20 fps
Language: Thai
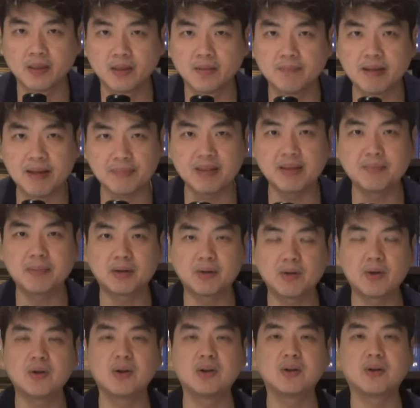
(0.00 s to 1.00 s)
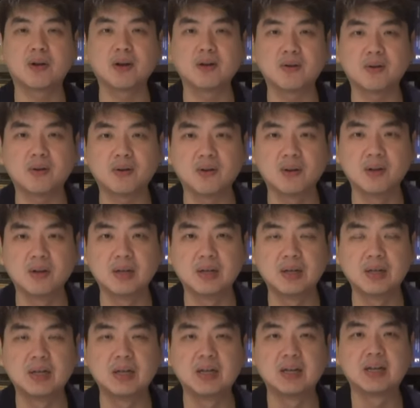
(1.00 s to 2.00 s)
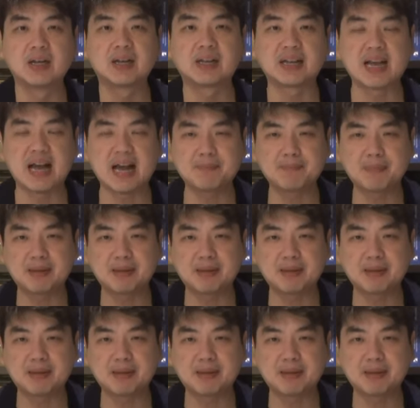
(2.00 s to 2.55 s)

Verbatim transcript: แบบนี้มันค่อยๆน้อยลง การ